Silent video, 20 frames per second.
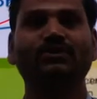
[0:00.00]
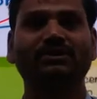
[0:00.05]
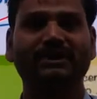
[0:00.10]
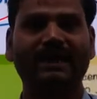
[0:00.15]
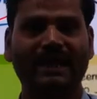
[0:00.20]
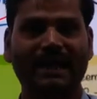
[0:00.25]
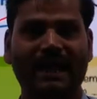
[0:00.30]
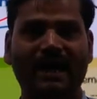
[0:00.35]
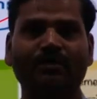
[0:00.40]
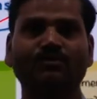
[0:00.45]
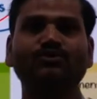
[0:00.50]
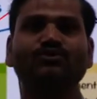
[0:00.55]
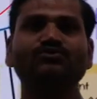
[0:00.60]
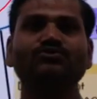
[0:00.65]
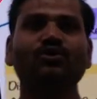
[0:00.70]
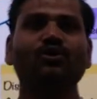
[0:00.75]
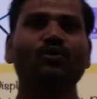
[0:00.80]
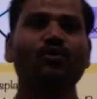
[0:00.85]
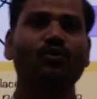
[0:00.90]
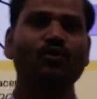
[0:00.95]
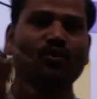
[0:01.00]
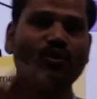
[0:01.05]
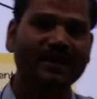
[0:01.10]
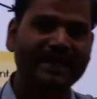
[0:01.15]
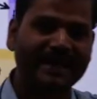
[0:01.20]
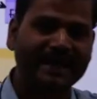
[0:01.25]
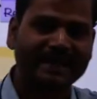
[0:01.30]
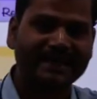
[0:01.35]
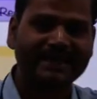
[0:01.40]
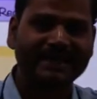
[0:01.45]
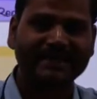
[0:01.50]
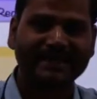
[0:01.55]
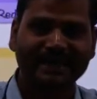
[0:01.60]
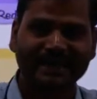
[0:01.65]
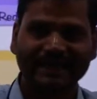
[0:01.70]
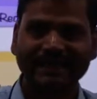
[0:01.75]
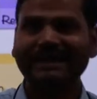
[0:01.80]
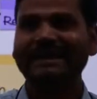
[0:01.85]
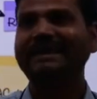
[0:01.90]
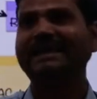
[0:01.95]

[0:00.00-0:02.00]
होता है और उसको होने के लिए